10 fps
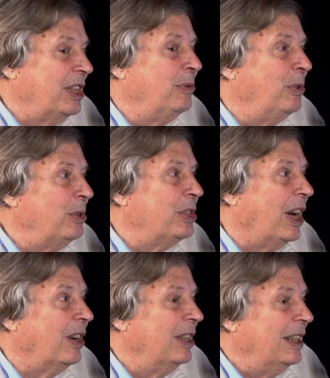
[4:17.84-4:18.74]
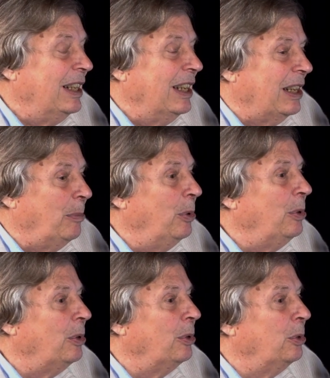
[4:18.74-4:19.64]
qu'ils veulent ça.
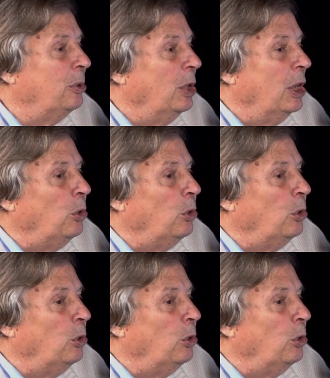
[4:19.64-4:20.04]
D'abord, euh,